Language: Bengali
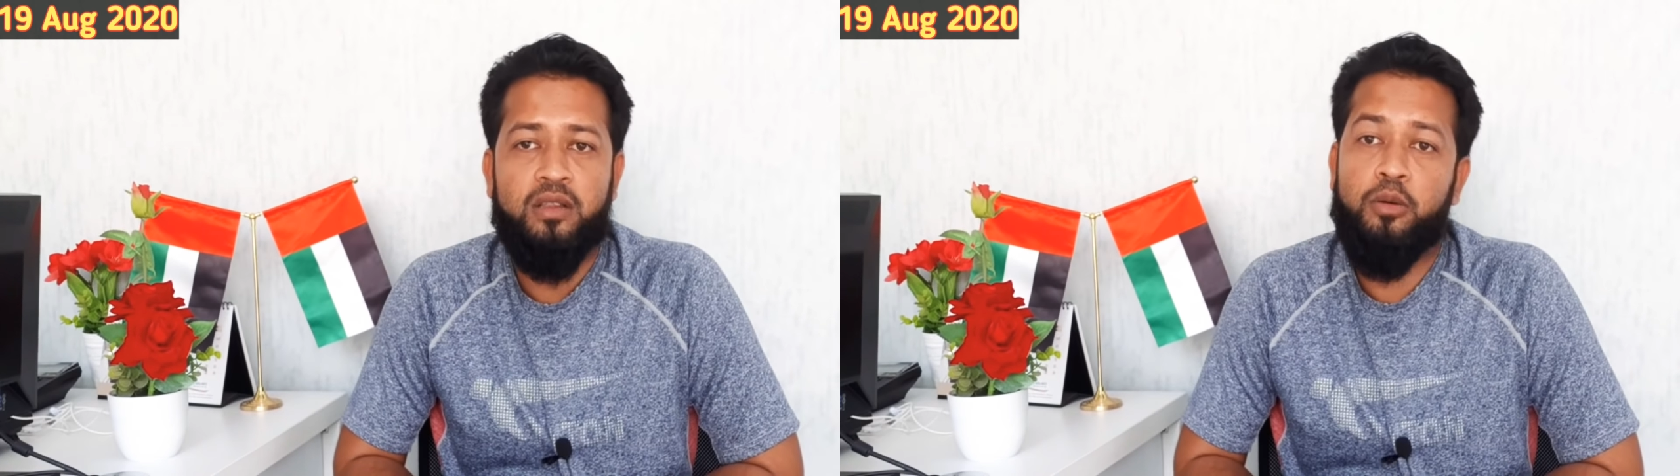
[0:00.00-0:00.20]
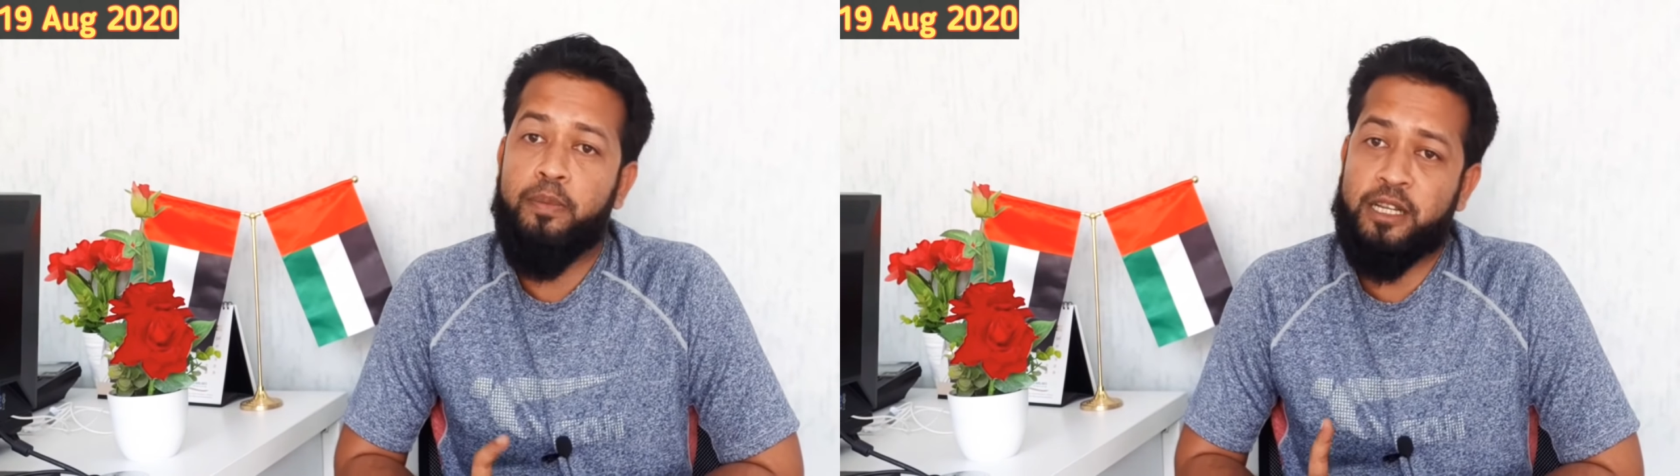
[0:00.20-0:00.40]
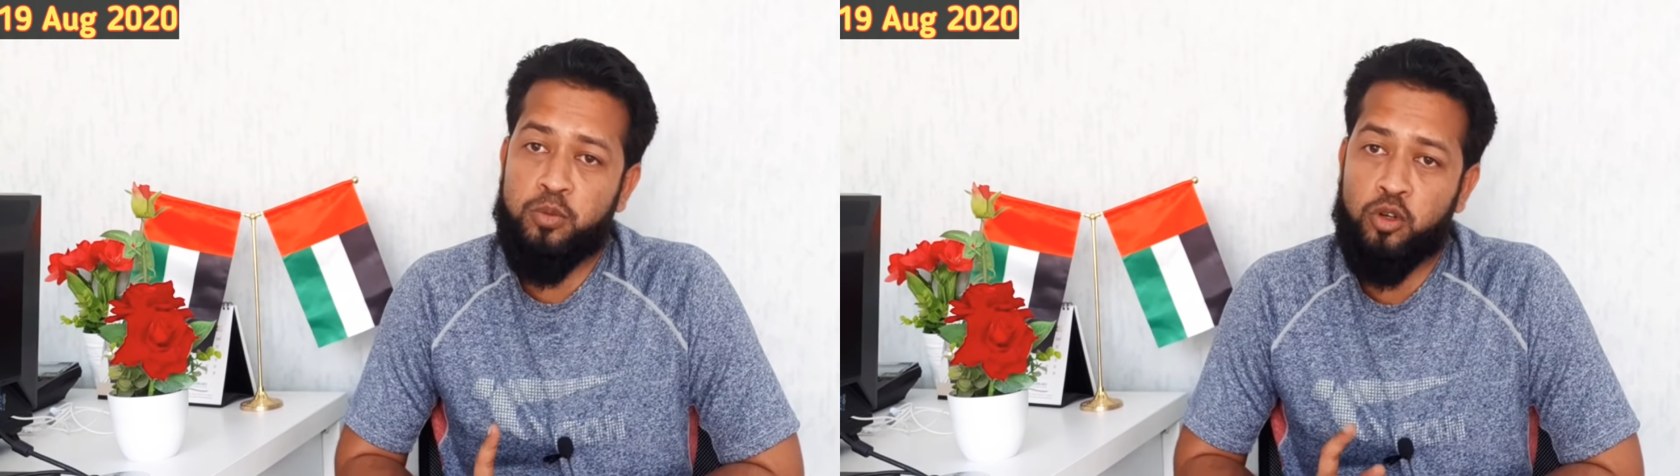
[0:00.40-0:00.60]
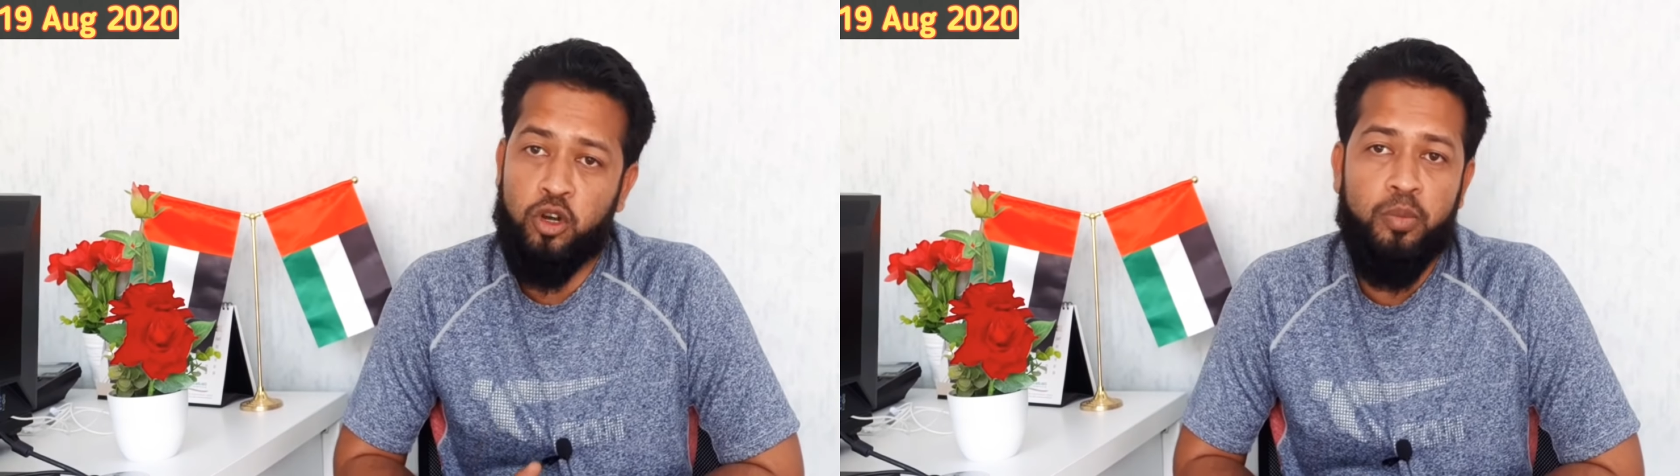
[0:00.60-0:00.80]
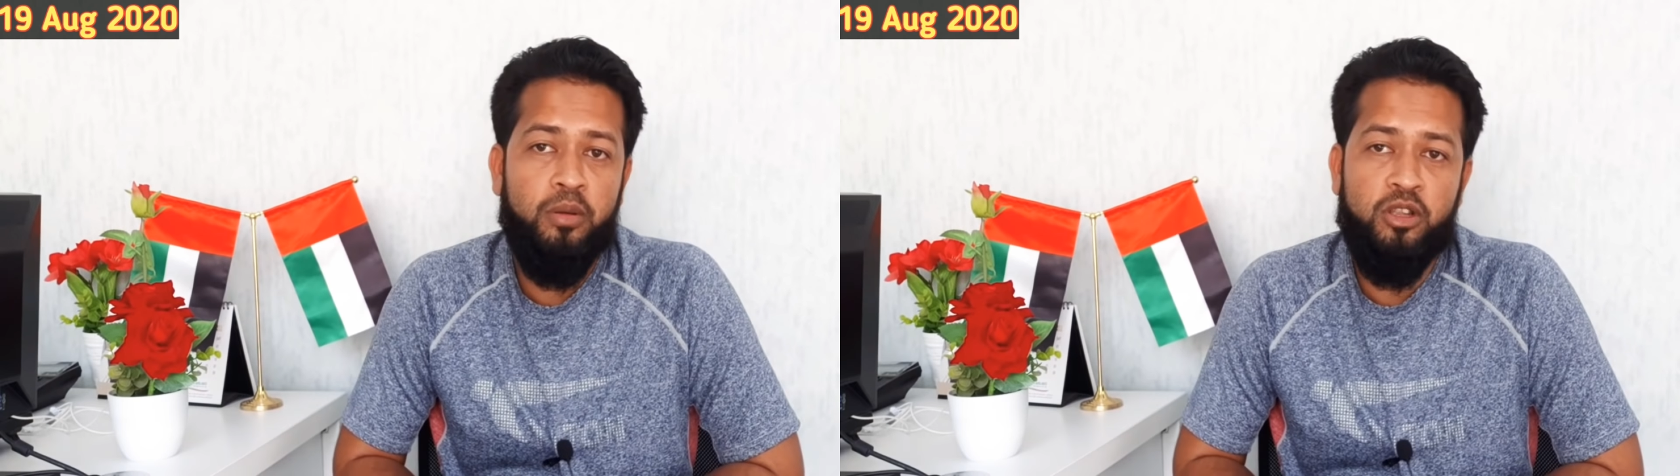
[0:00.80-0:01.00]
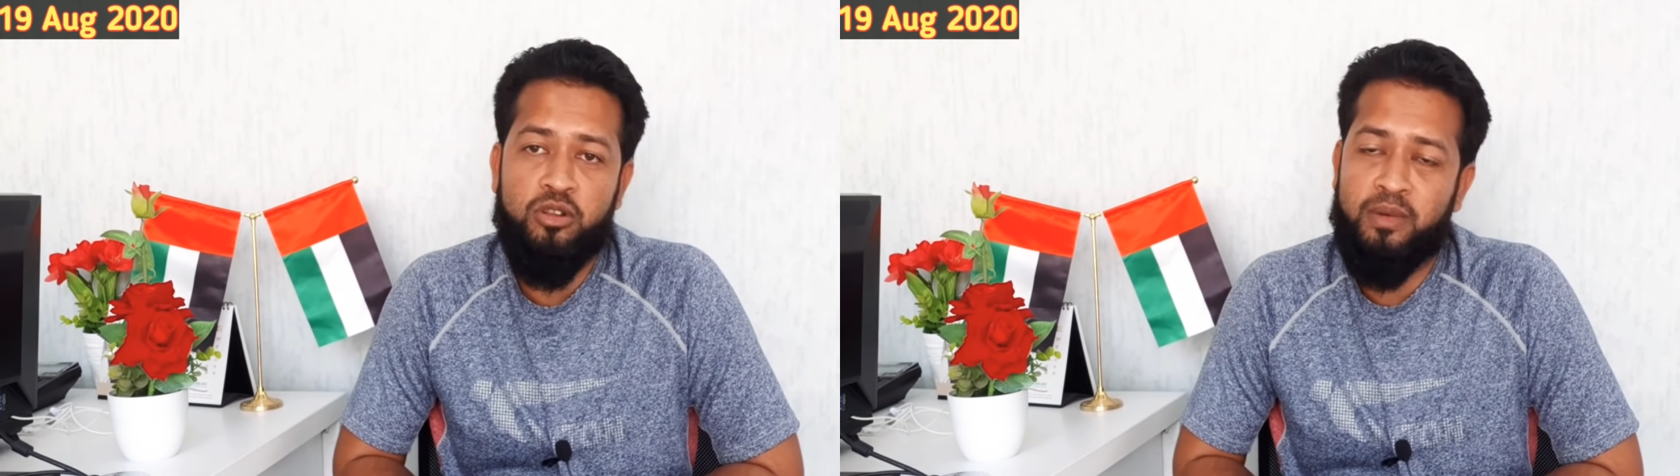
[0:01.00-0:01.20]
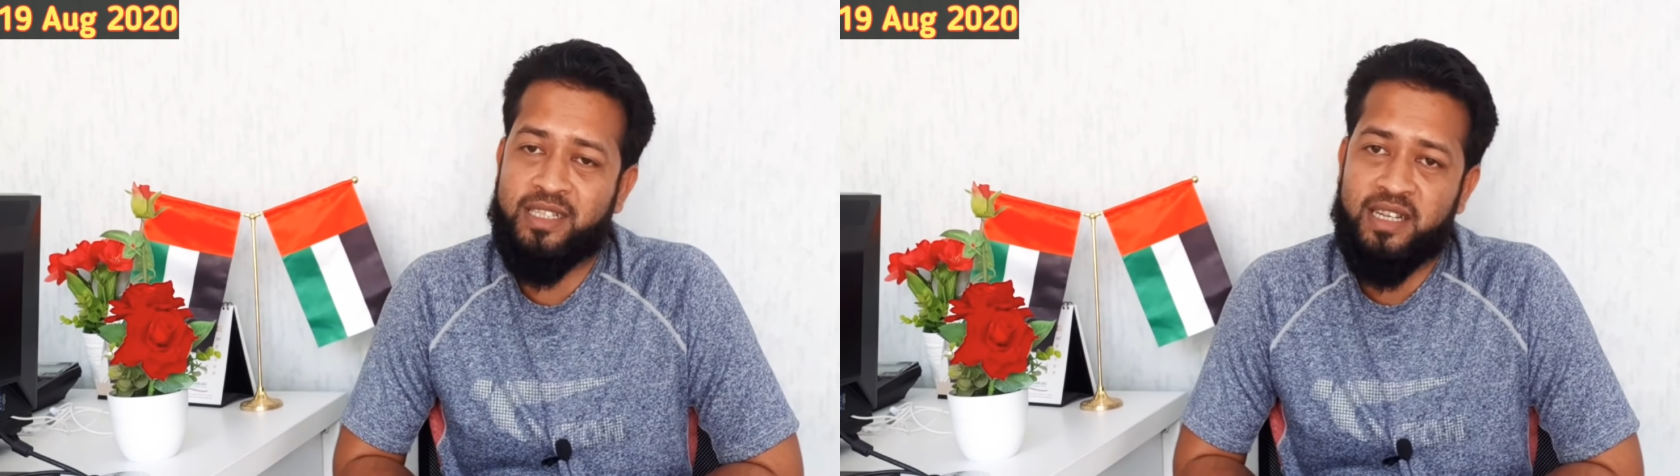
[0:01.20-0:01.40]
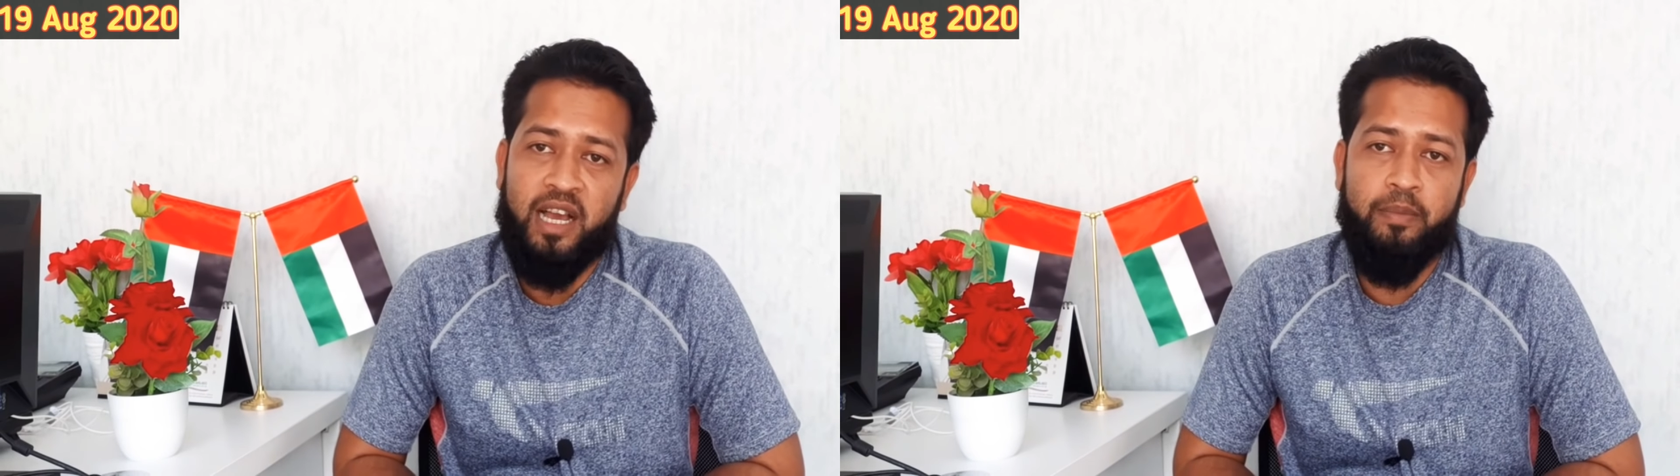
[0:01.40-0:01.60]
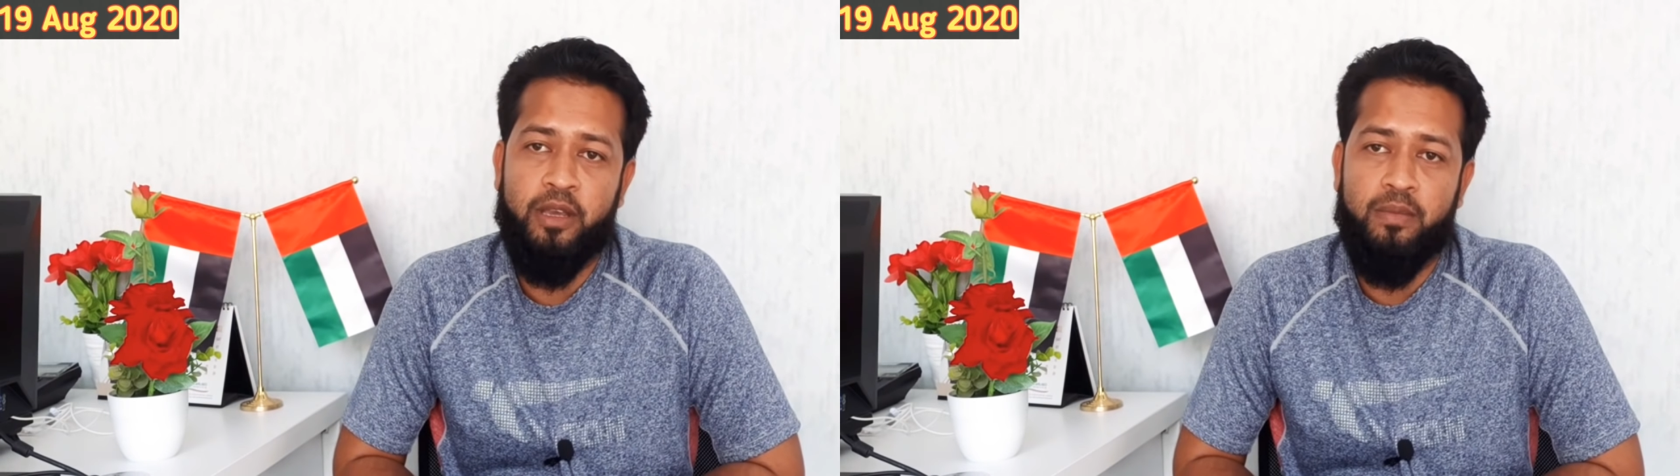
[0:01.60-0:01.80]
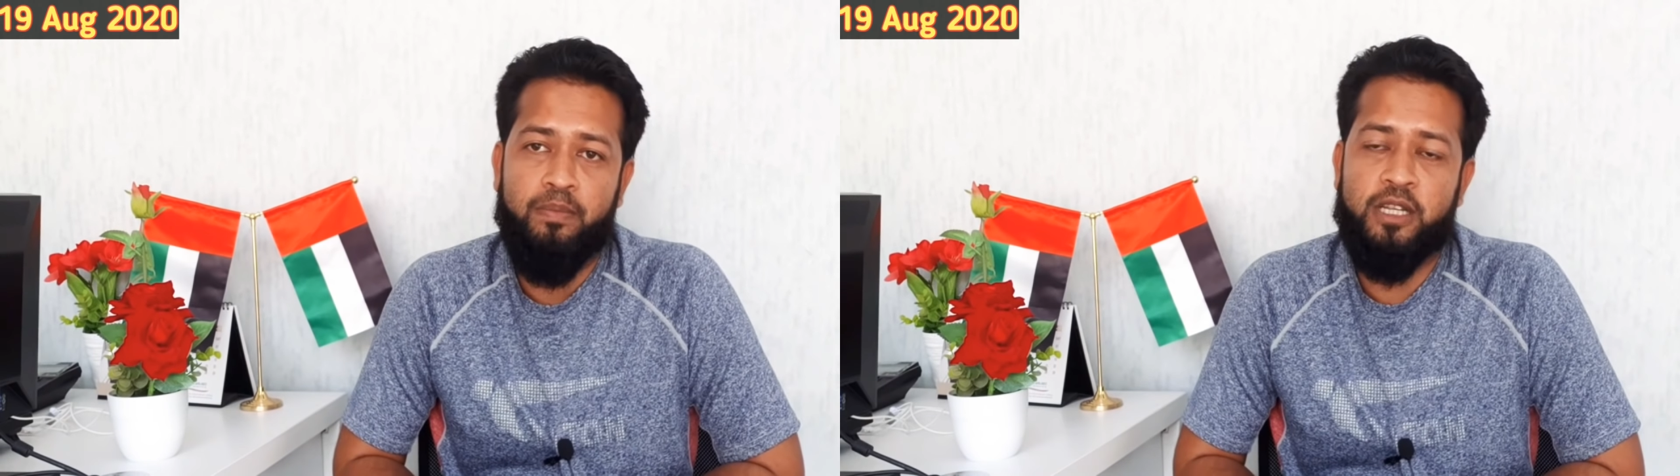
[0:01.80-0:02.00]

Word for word: তবে পাসপোর্ট কপি কিন্তু মাস্ক লাগবেই